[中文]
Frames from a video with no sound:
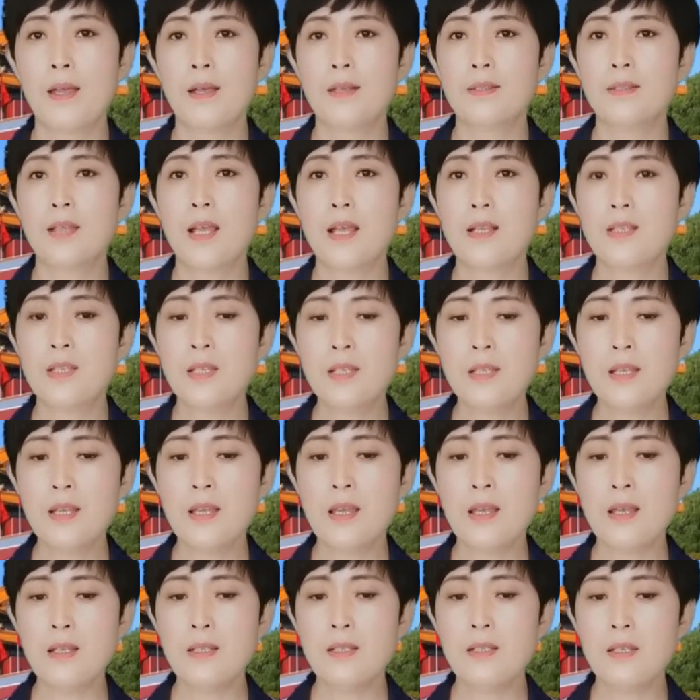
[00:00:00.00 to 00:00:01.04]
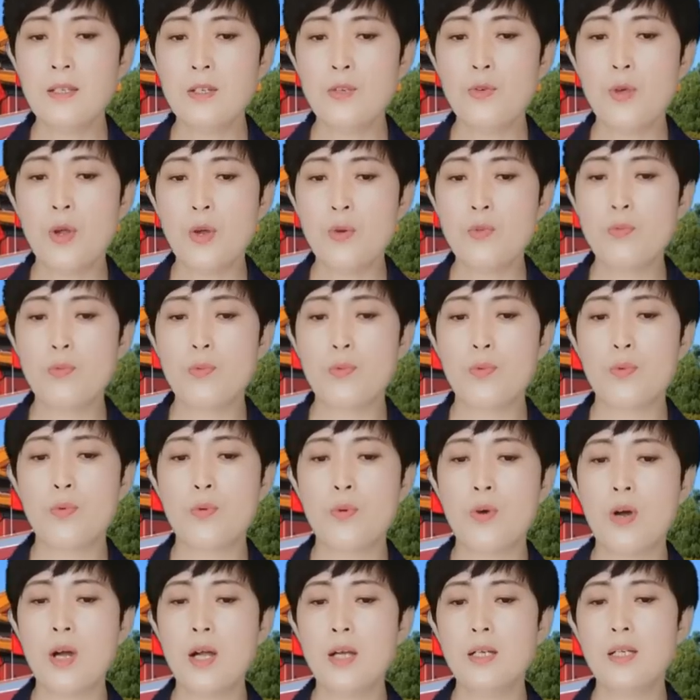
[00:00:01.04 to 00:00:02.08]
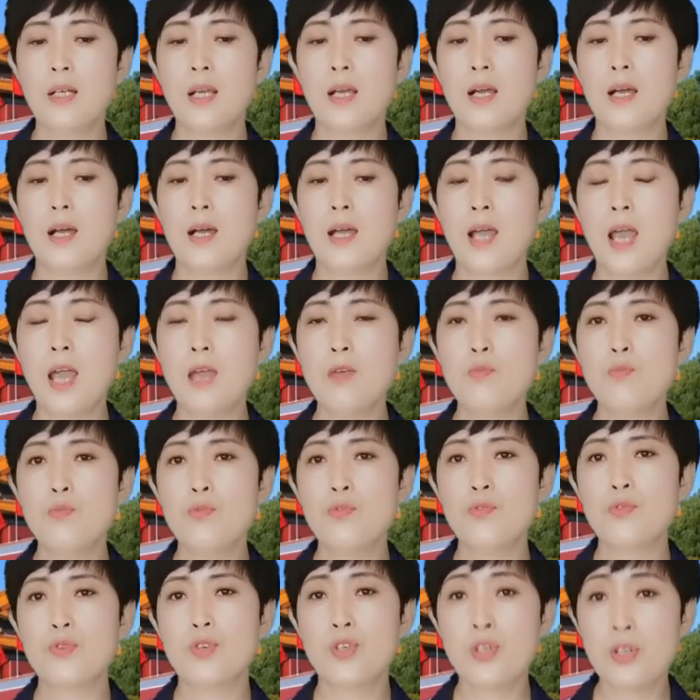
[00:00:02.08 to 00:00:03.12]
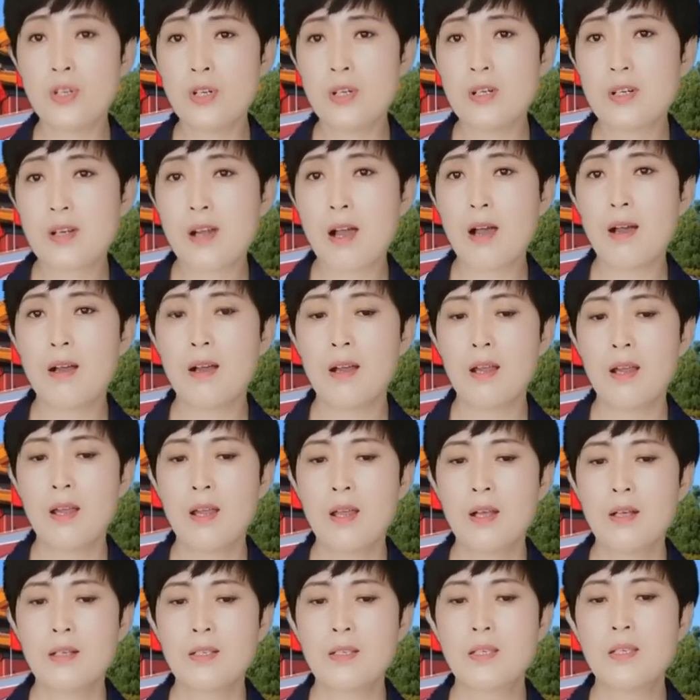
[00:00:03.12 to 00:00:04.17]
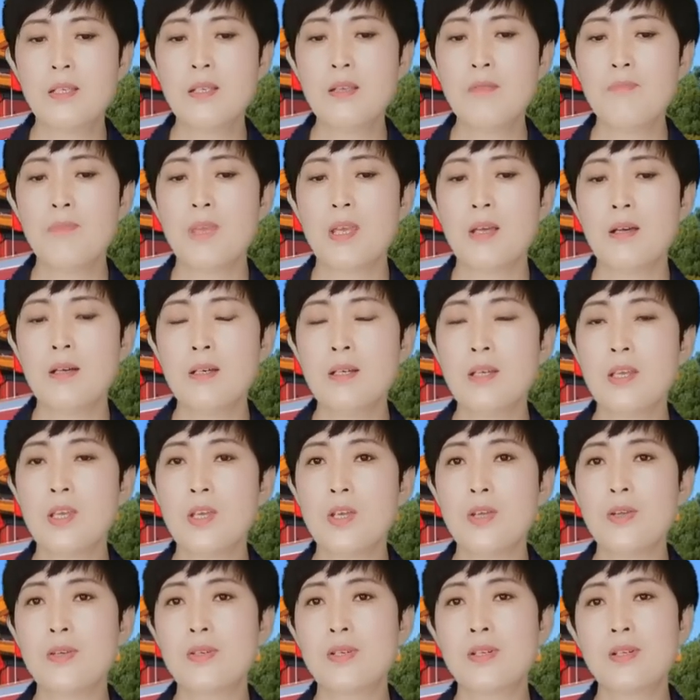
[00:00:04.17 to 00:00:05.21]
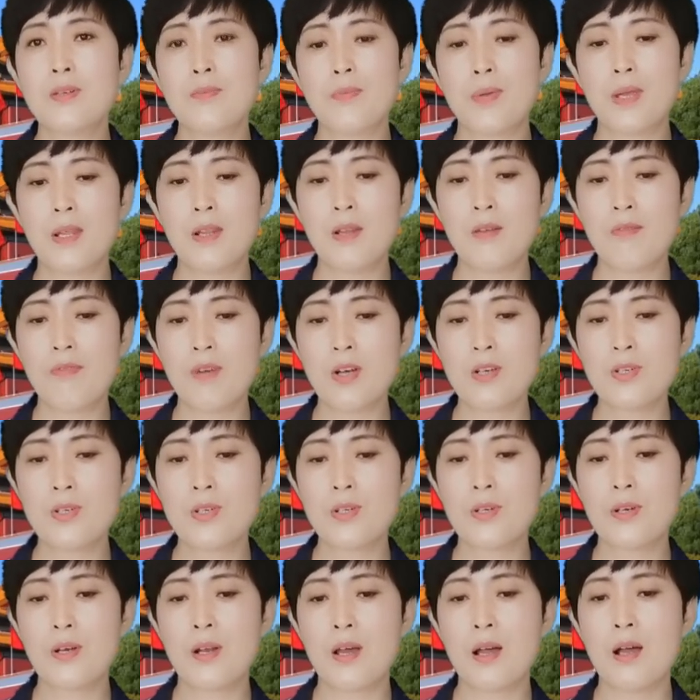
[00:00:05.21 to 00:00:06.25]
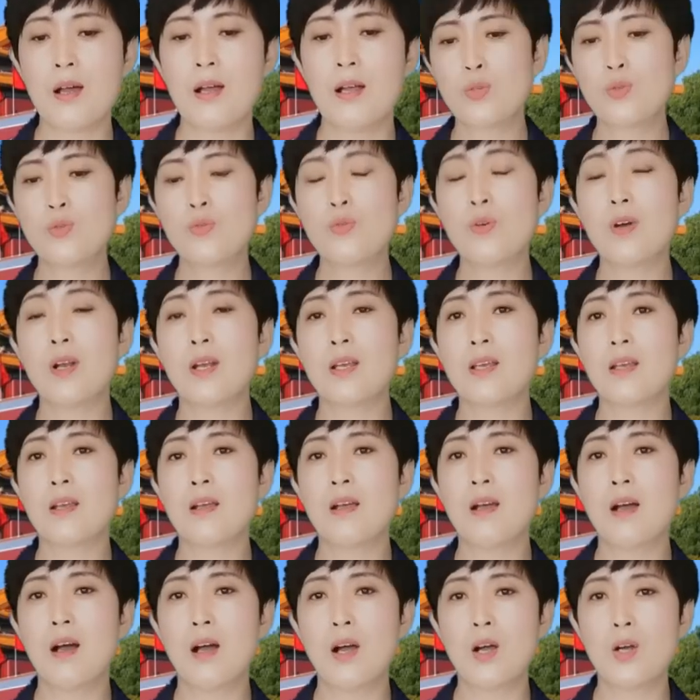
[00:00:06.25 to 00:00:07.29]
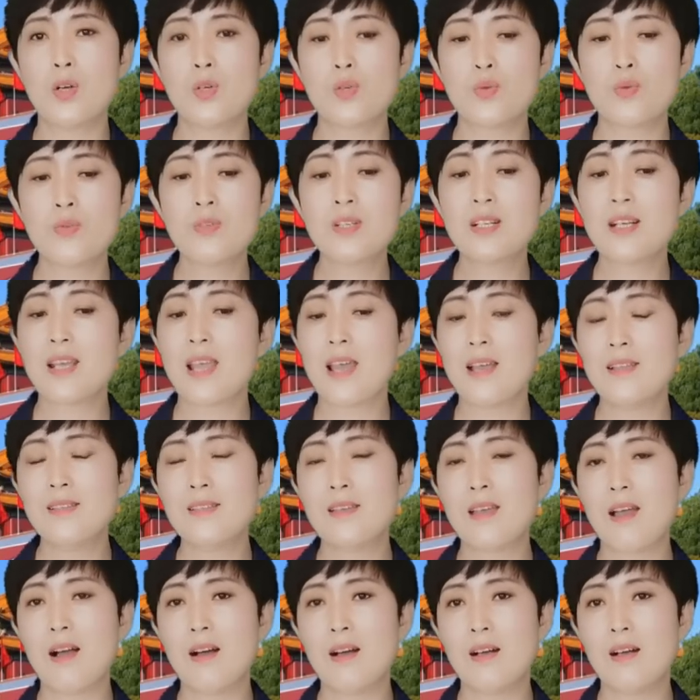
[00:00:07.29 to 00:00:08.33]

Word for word: 在今天金砖五国这个开幕式上，习近平以视频的方式呢，做了一个主旨演讲。